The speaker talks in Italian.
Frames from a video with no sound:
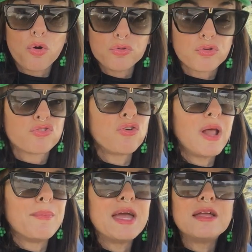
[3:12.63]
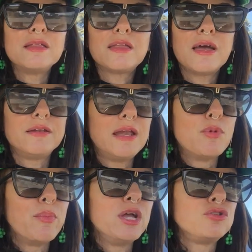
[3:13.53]
conto solamente nel
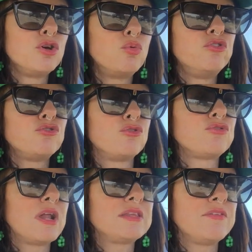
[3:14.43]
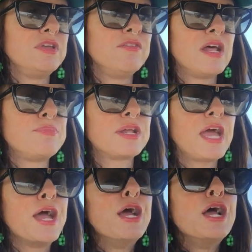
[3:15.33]
momento in cui sono tornata a vivere.
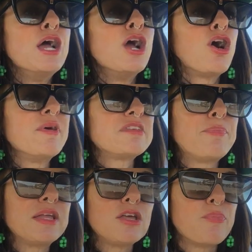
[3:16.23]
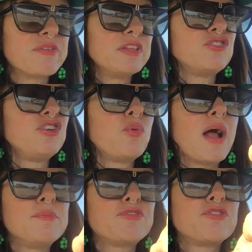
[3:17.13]
Perché, come sapete, io per 25
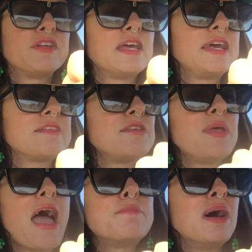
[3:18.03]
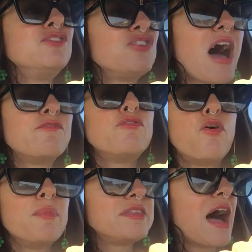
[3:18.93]
anni mi sono fatta i cazzi miei, mangiavo e
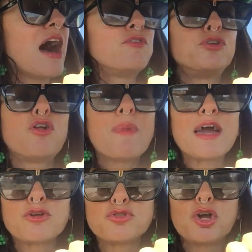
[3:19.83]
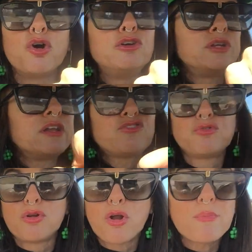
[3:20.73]
vomitavo, non ho mai rotto i coglioni a
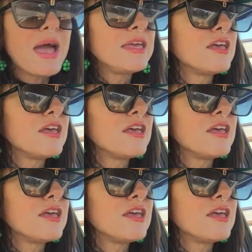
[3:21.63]
nessuno, non ho mai